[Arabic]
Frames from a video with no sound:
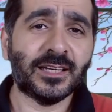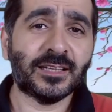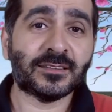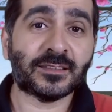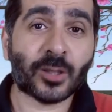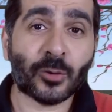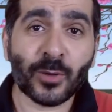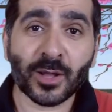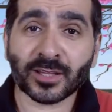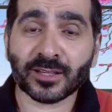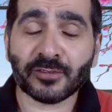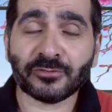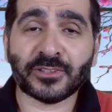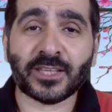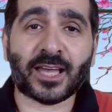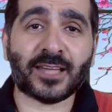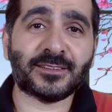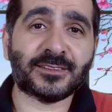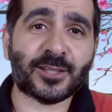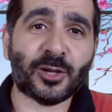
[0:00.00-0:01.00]
توقفي
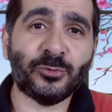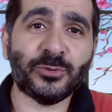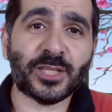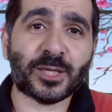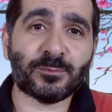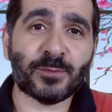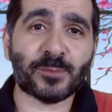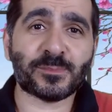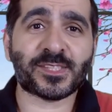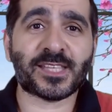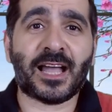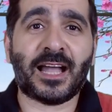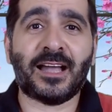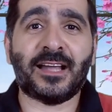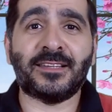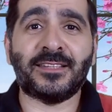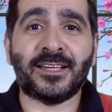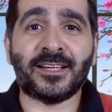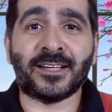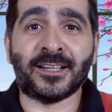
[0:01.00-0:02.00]
عن كونك ممسحة
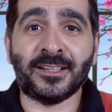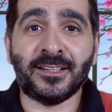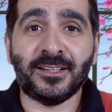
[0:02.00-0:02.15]
له